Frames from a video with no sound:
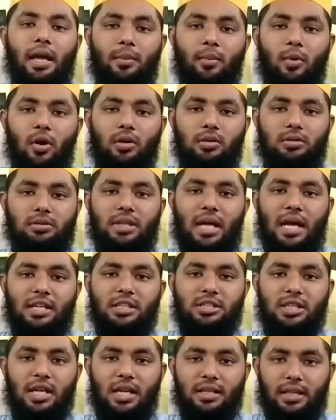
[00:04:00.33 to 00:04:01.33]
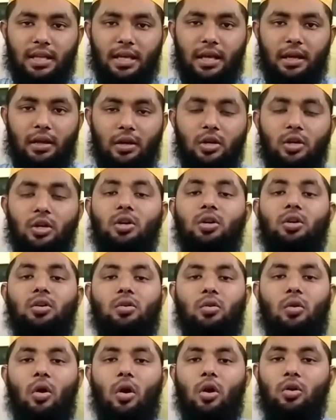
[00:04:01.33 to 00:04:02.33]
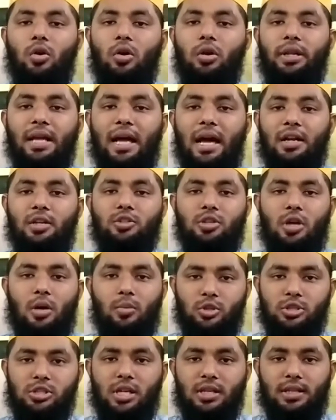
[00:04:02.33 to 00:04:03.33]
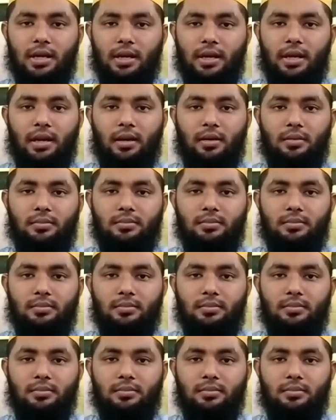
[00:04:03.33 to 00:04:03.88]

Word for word: এবং তার সাথে গনোরিয়ার সমস্যা থাকে